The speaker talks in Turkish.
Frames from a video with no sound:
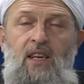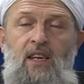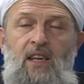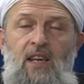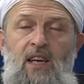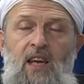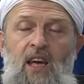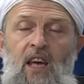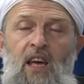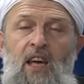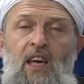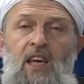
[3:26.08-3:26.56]

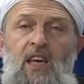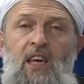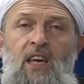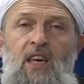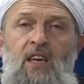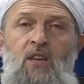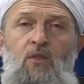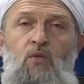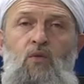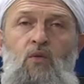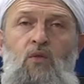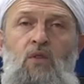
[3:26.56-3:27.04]

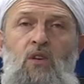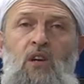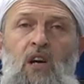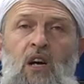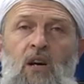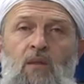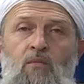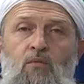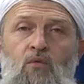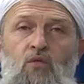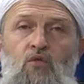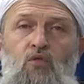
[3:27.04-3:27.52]
ey dünya
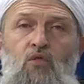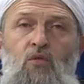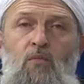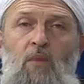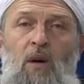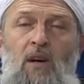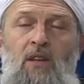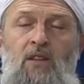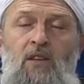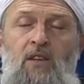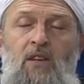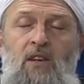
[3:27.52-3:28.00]

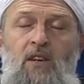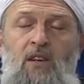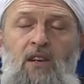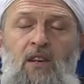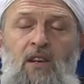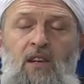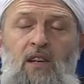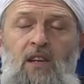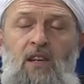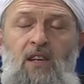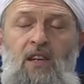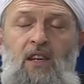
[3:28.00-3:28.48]
Müslümanı
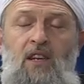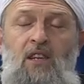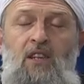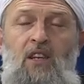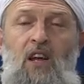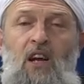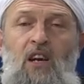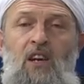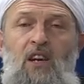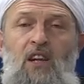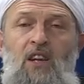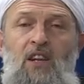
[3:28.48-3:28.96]

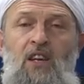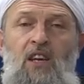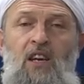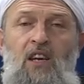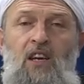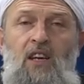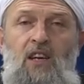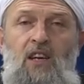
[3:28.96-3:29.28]
liderleri